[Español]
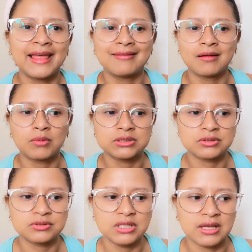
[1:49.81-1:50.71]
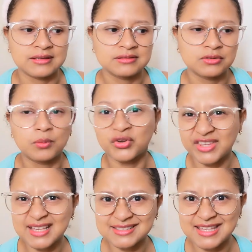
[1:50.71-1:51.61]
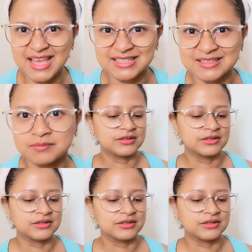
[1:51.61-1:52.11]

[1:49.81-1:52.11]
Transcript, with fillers: ¿qué, ¿cuántos días? Como 10 días.